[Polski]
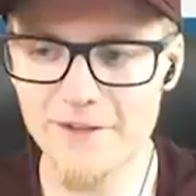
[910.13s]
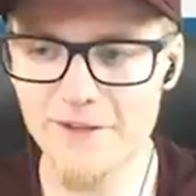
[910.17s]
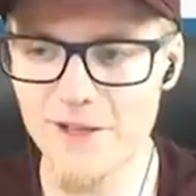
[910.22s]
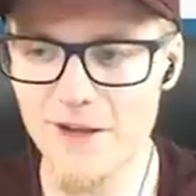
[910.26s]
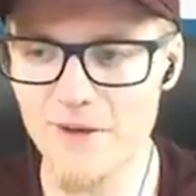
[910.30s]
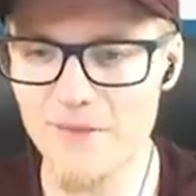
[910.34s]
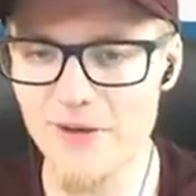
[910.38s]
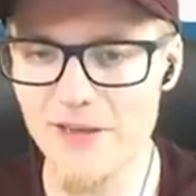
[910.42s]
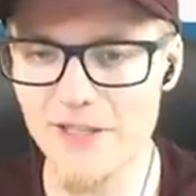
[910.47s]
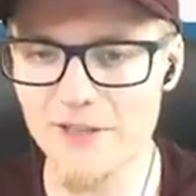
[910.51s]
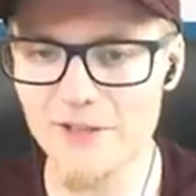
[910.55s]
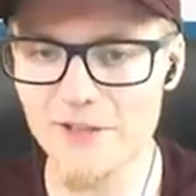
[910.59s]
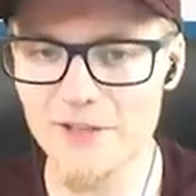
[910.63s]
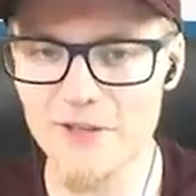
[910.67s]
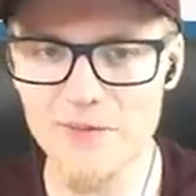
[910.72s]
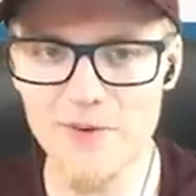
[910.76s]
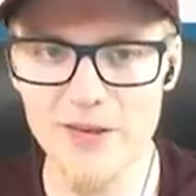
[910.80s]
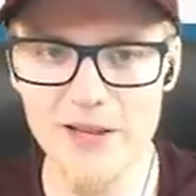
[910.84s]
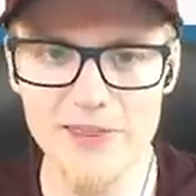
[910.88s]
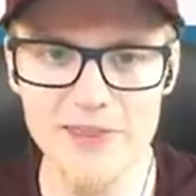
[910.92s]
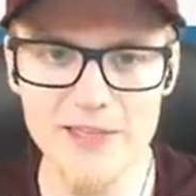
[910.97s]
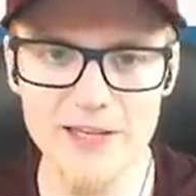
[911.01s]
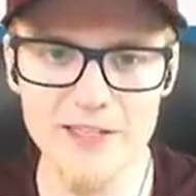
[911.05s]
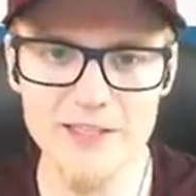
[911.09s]
Dobra, to
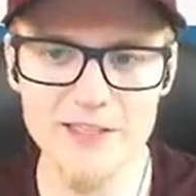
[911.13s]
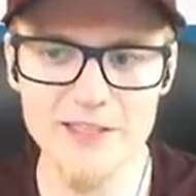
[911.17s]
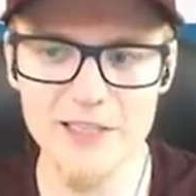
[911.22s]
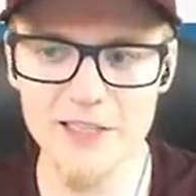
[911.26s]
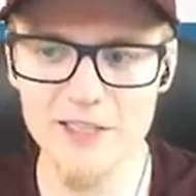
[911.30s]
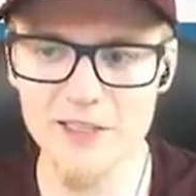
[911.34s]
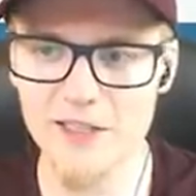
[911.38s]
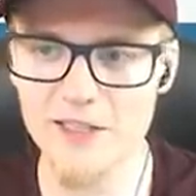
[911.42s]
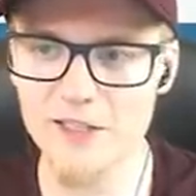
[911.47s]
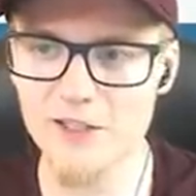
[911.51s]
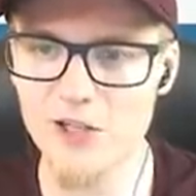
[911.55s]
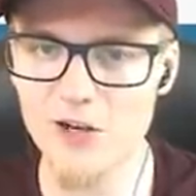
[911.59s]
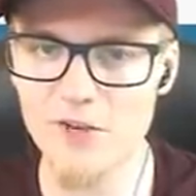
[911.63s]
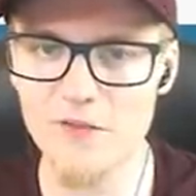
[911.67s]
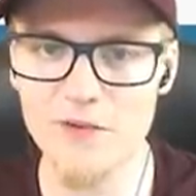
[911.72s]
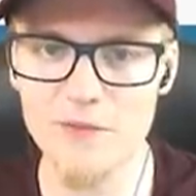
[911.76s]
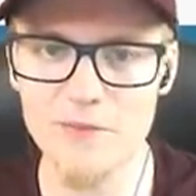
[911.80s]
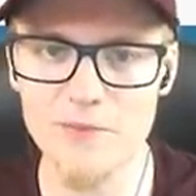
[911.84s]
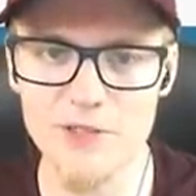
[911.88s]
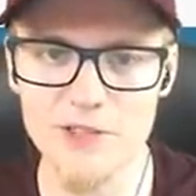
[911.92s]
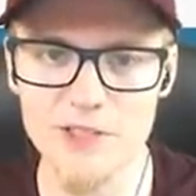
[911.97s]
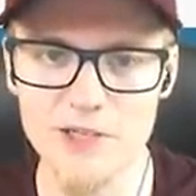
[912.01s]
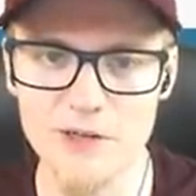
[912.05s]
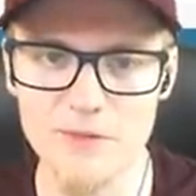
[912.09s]
chyba jednak
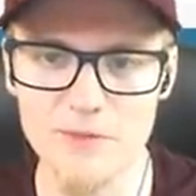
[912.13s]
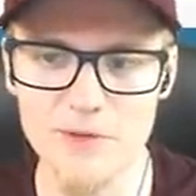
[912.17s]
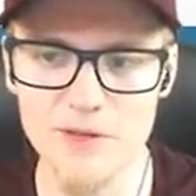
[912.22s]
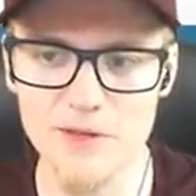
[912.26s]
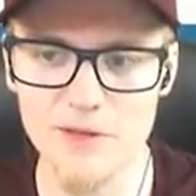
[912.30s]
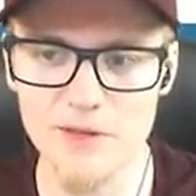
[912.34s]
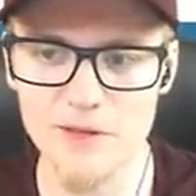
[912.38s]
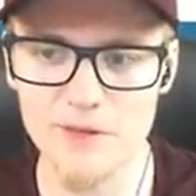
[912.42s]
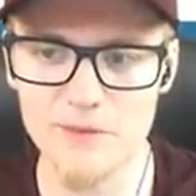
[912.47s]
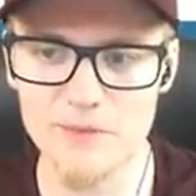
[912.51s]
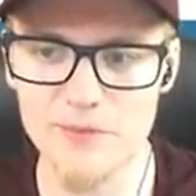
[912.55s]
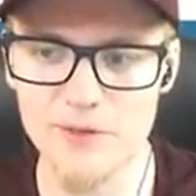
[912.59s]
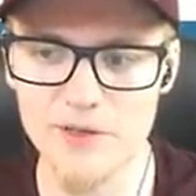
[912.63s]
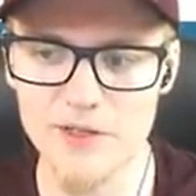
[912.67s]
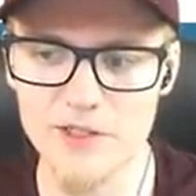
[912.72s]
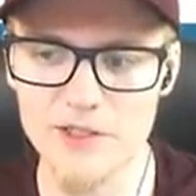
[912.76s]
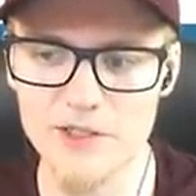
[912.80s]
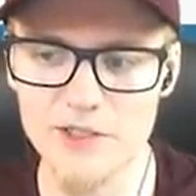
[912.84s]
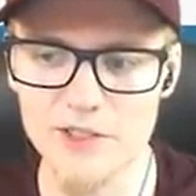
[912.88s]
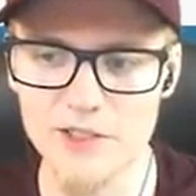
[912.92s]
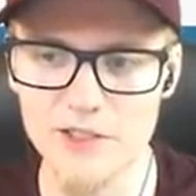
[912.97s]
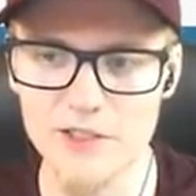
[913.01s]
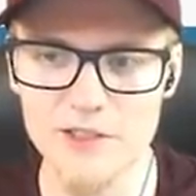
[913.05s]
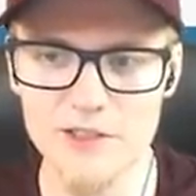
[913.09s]
standardowy bierzemy
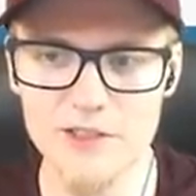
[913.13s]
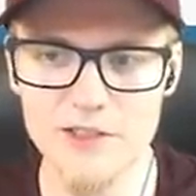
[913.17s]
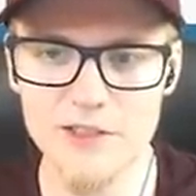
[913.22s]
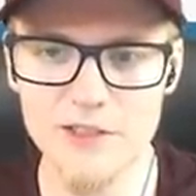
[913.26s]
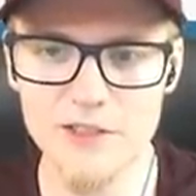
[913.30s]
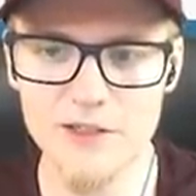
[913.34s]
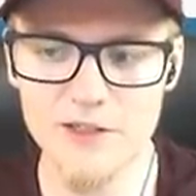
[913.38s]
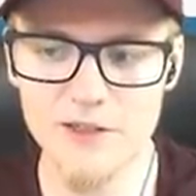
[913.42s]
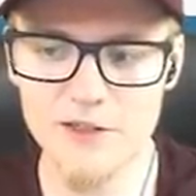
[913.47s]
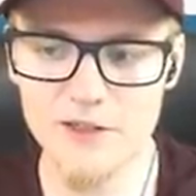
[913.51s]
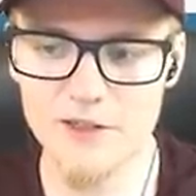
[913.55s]
prysznic.